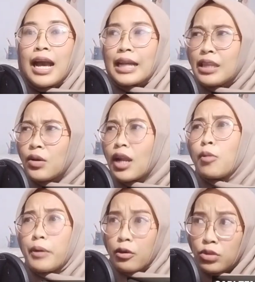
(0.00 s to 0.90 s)
atau
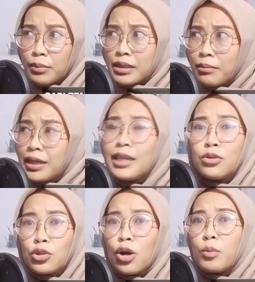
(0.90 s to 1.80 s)
kalau perlu teman-teman
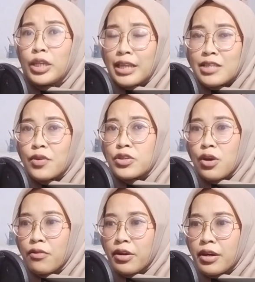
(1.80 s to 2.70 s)
ikut komunitas
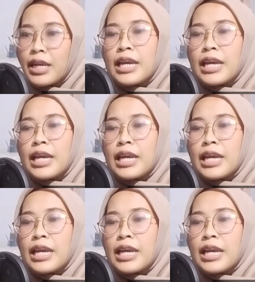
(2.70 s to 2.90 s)
voiceover.